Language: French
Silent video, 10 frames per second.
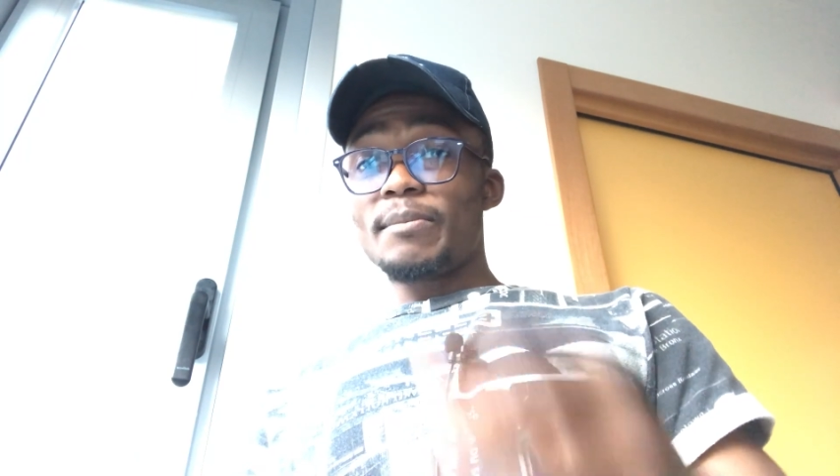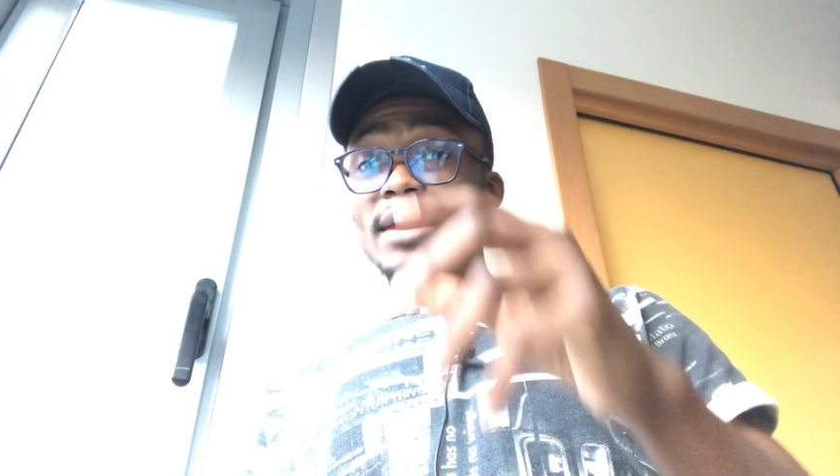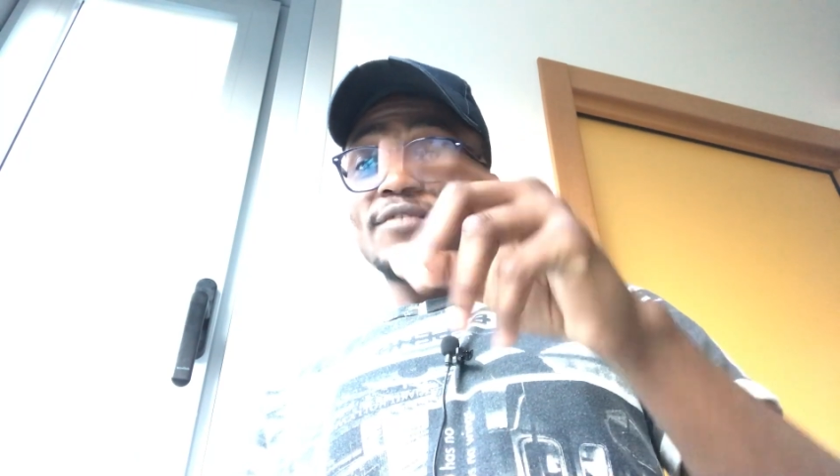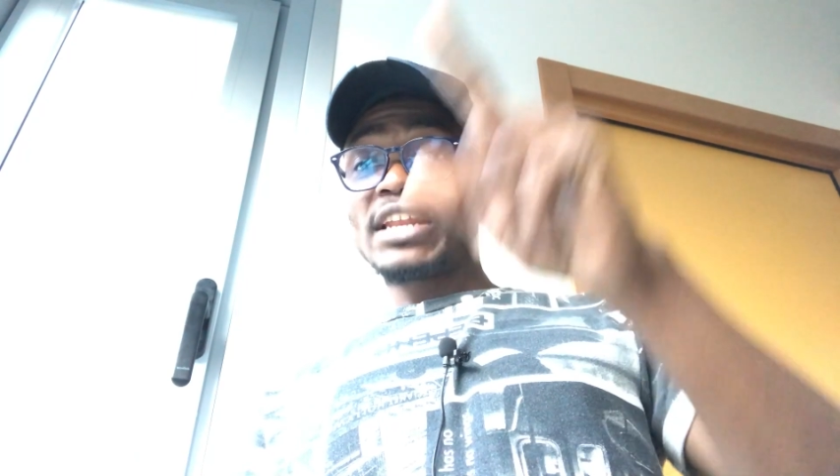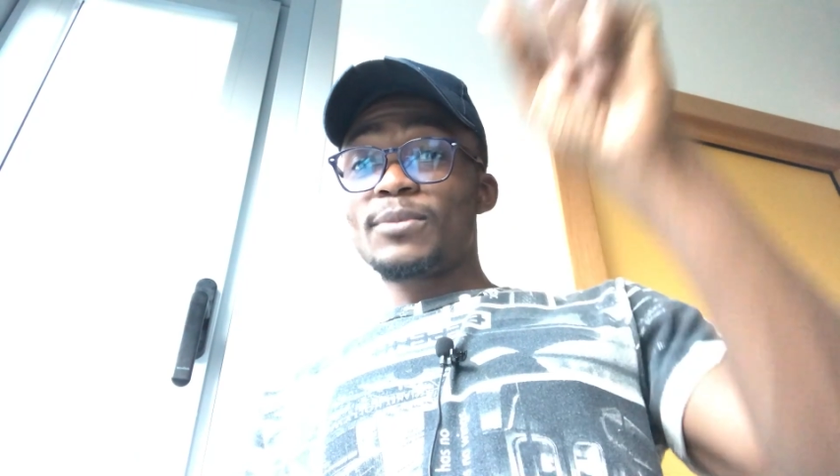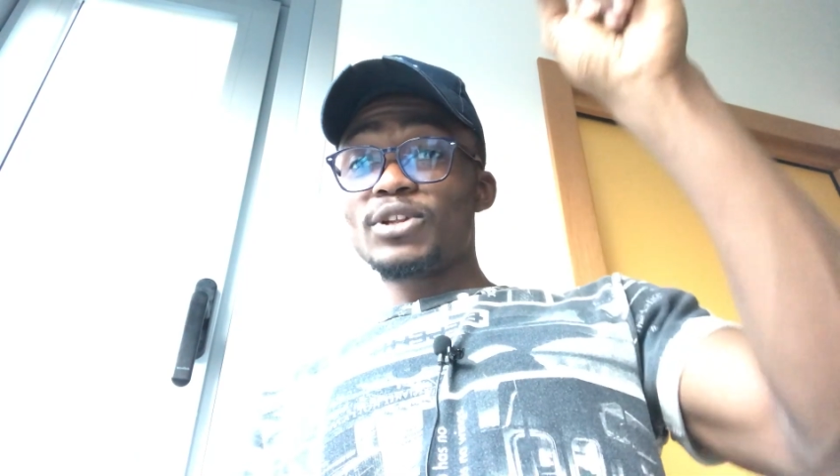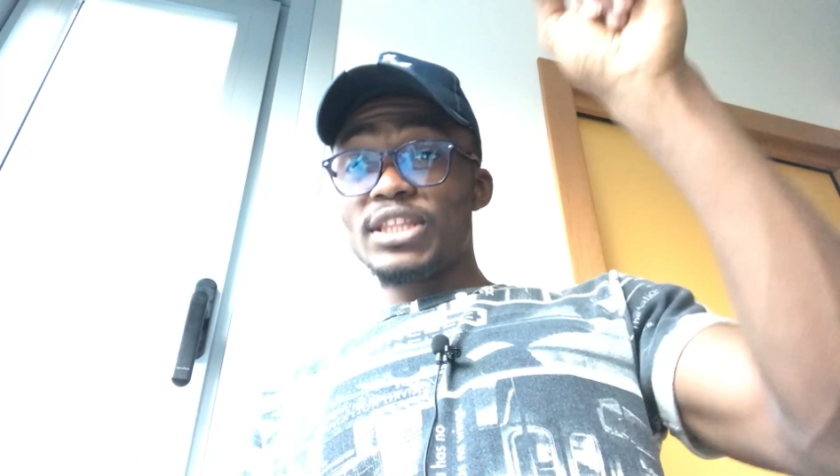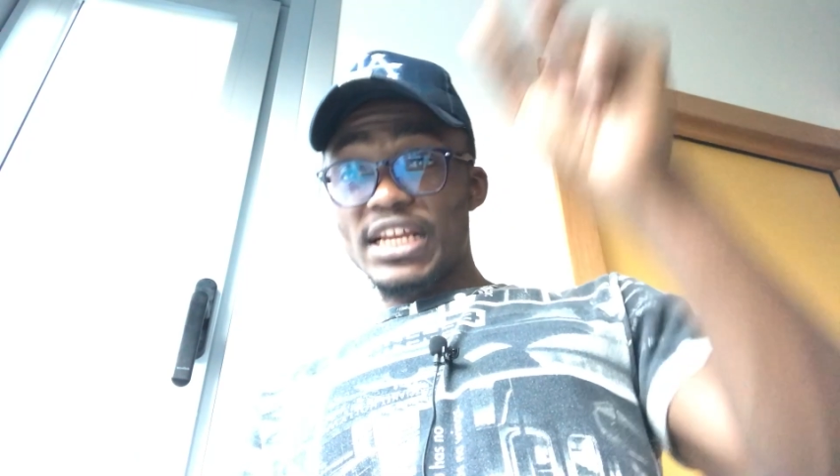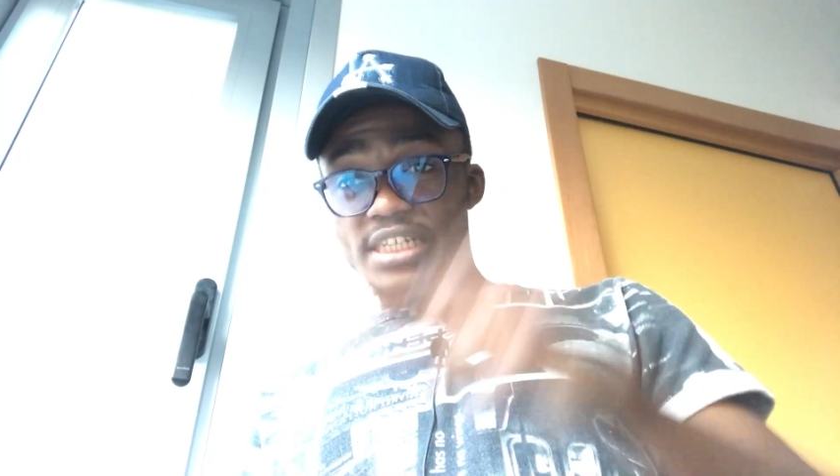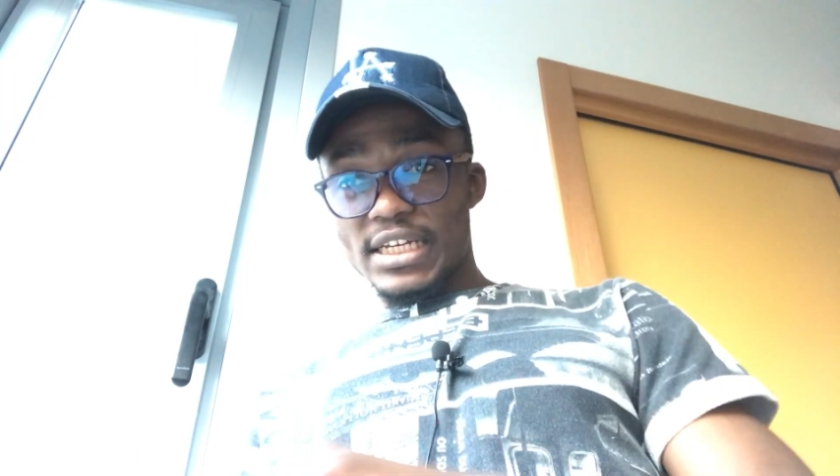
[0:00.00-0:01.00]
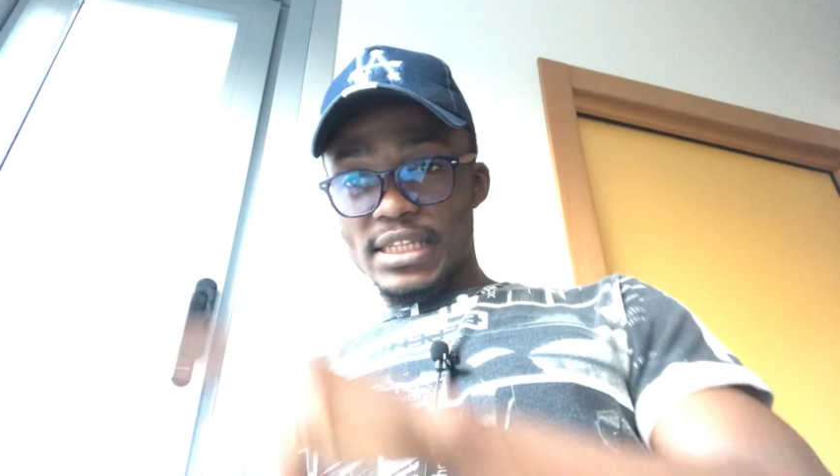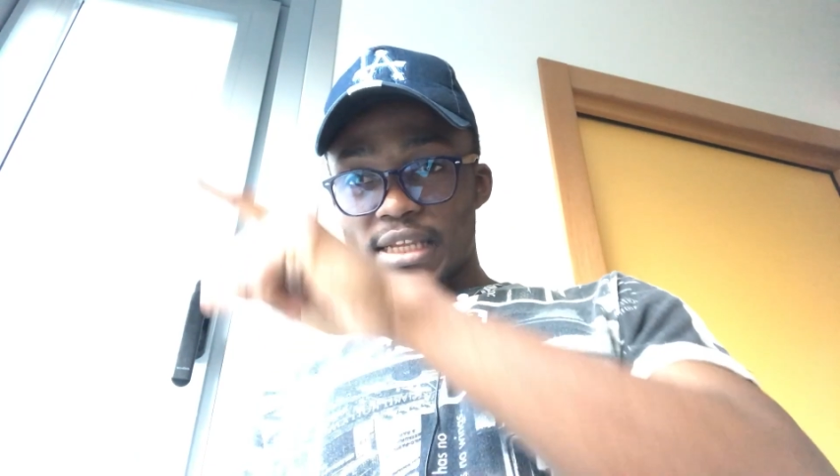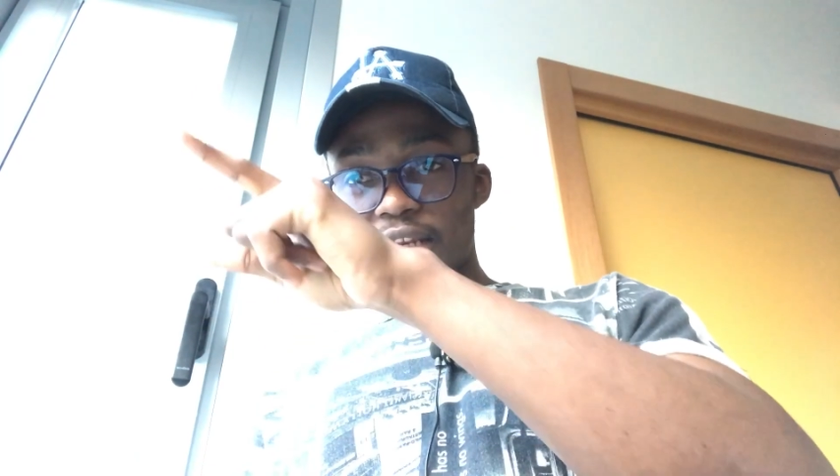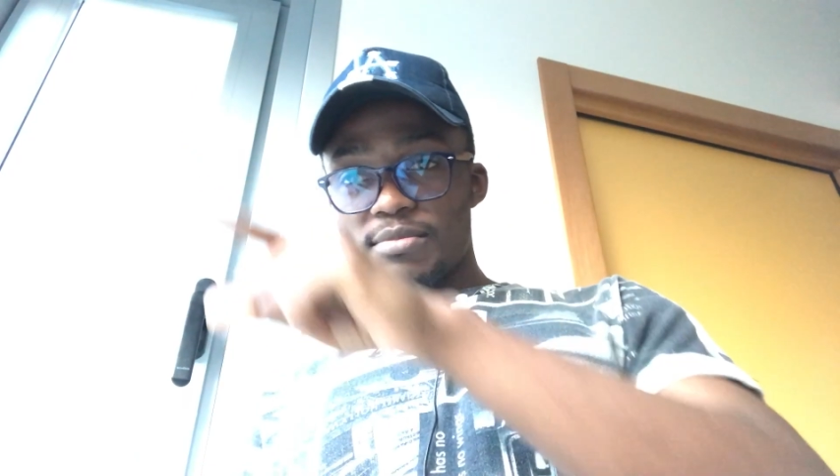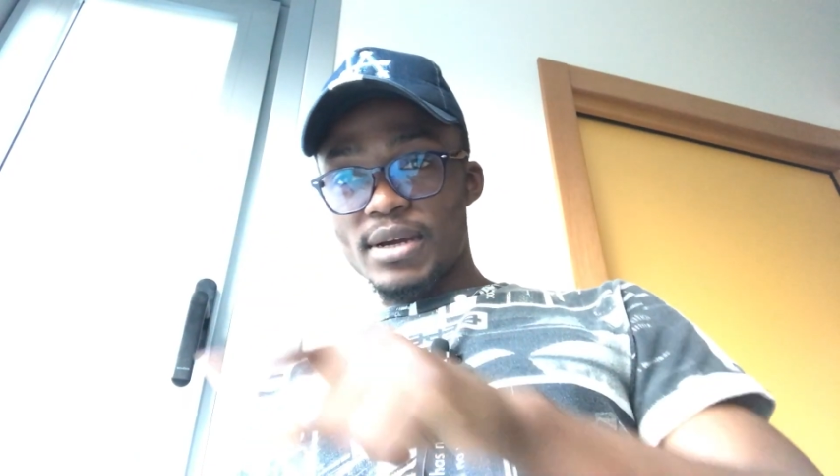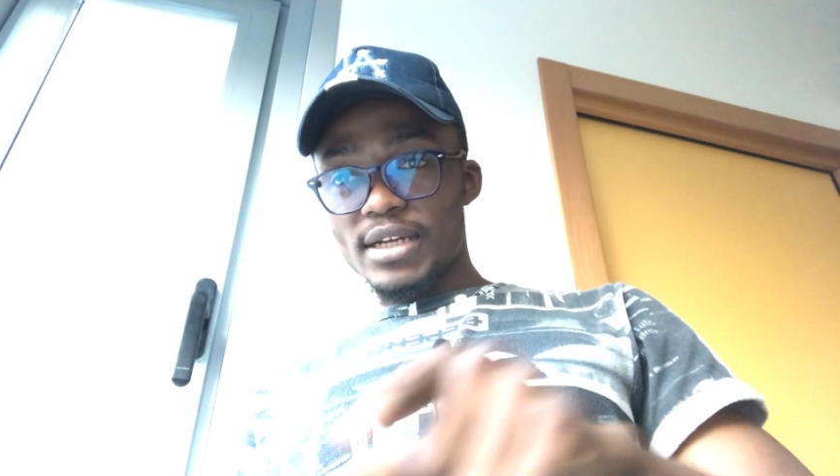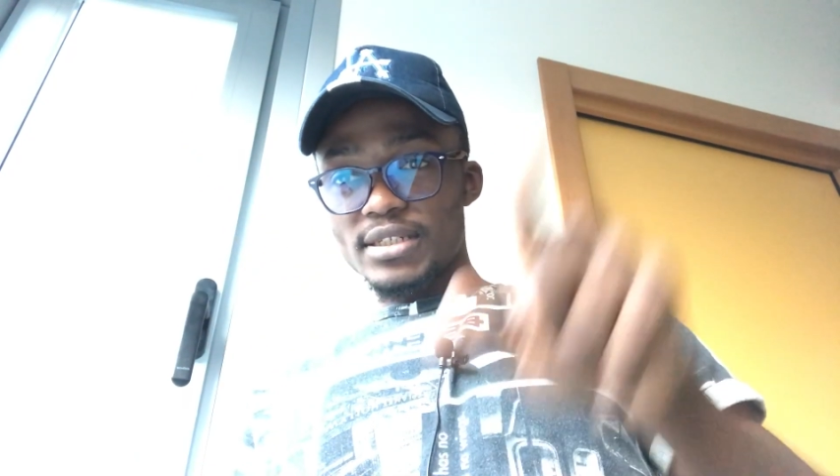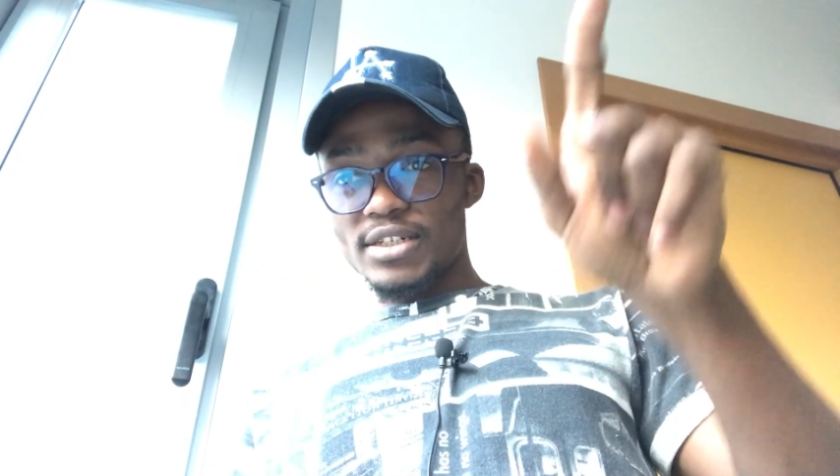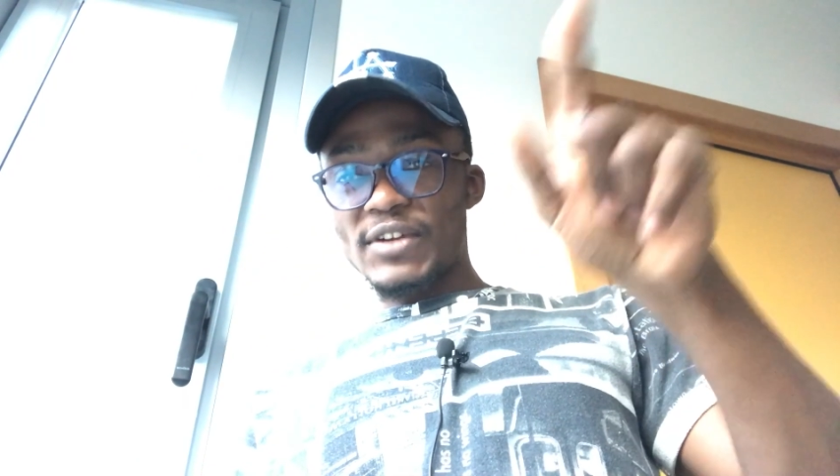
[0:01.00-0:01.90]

Mais il va d'abord déchiqueter l'image,